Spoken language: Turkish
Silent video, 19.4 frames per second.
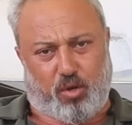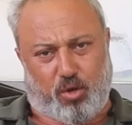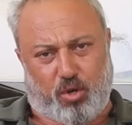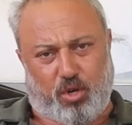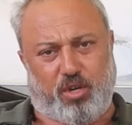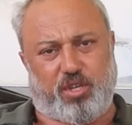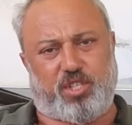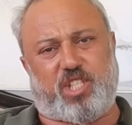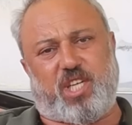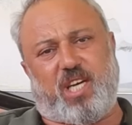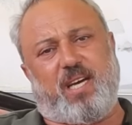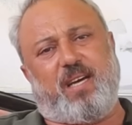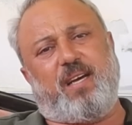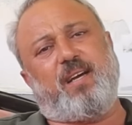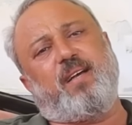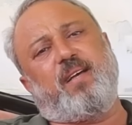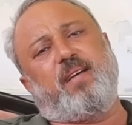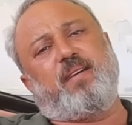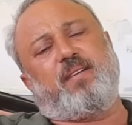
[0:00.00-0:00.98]
Önce
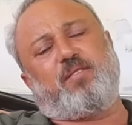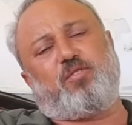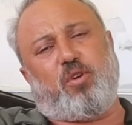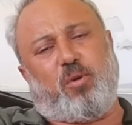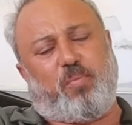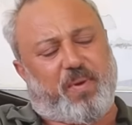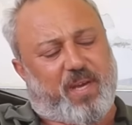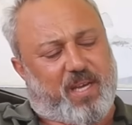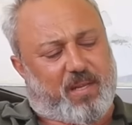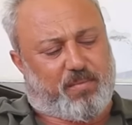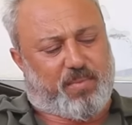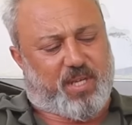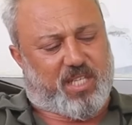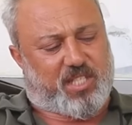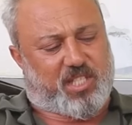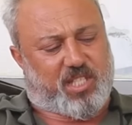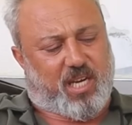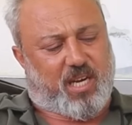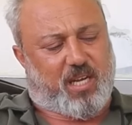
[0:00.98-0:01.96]
köpeğin
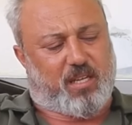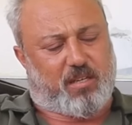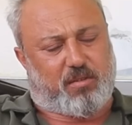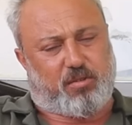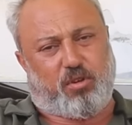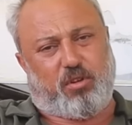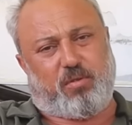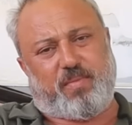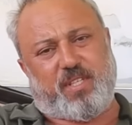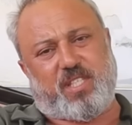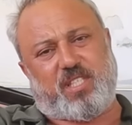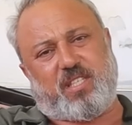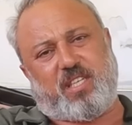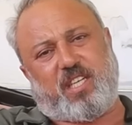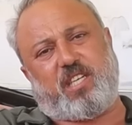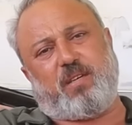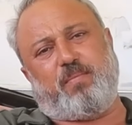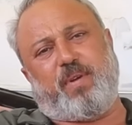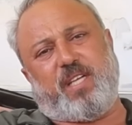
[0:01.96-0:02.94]
bir sağlıklı olması,
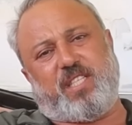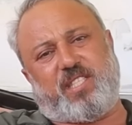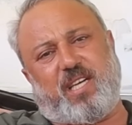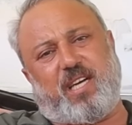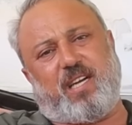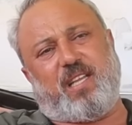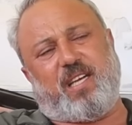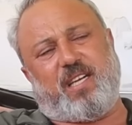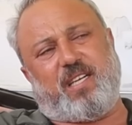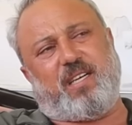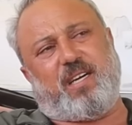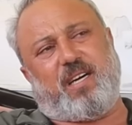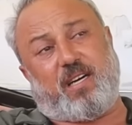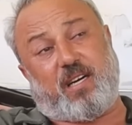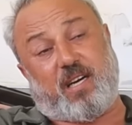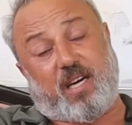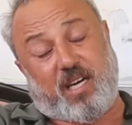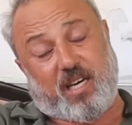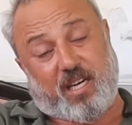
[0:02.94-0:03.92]
iki basarları,
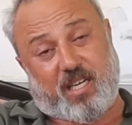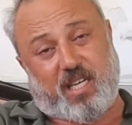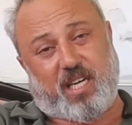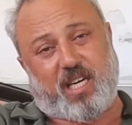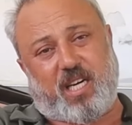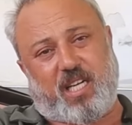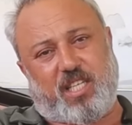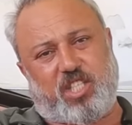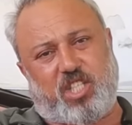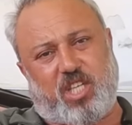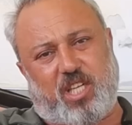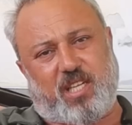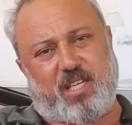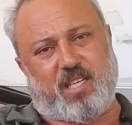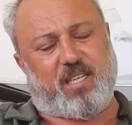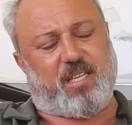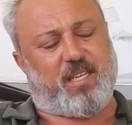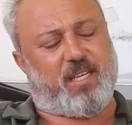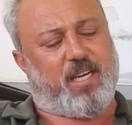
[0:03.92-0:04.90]
arka
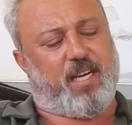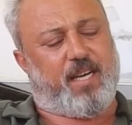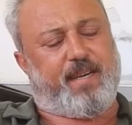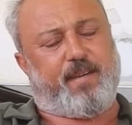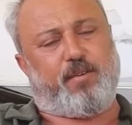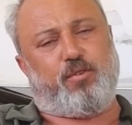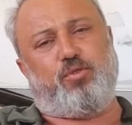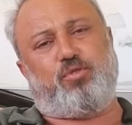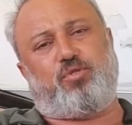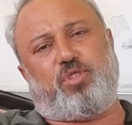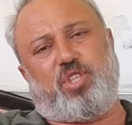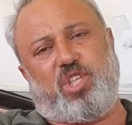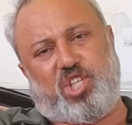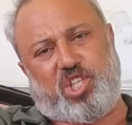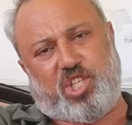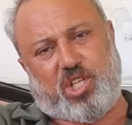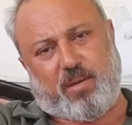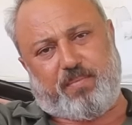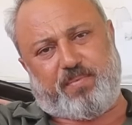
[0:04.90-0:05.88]
kalçaları, 3
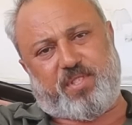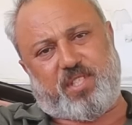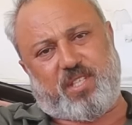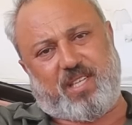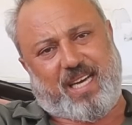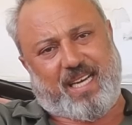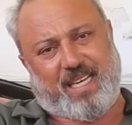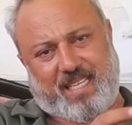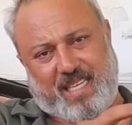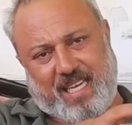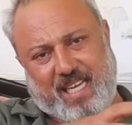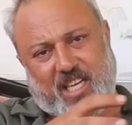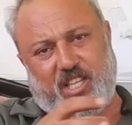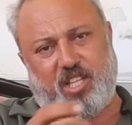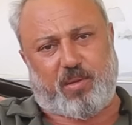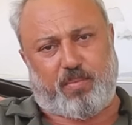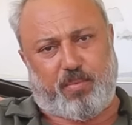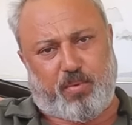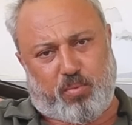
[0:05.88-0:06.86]
diş yapısı yani
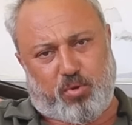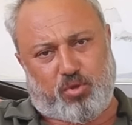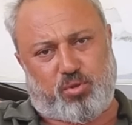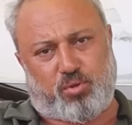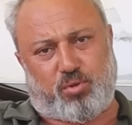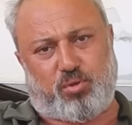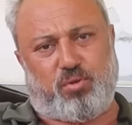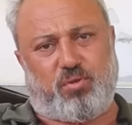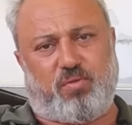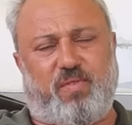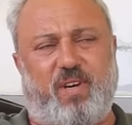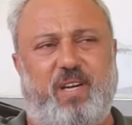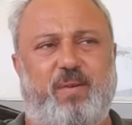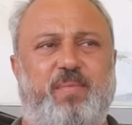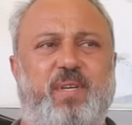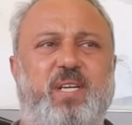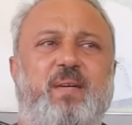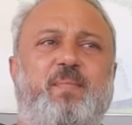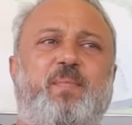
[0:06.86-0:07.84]
genetik bir bozukluğu var
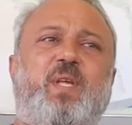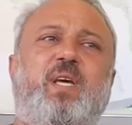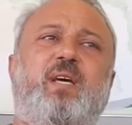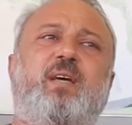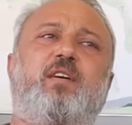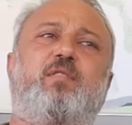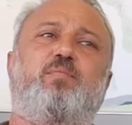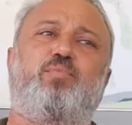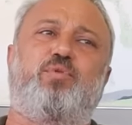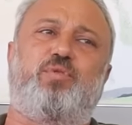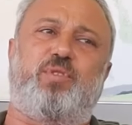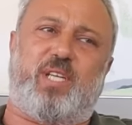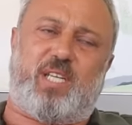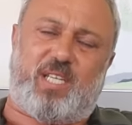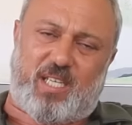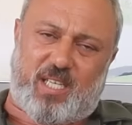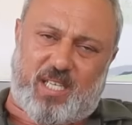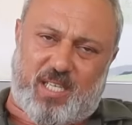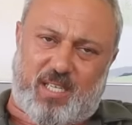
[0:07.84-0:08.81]
mı?
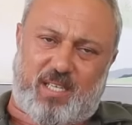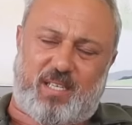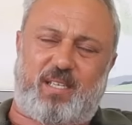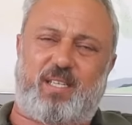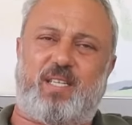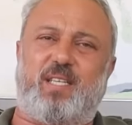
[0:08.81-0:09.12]
Bunları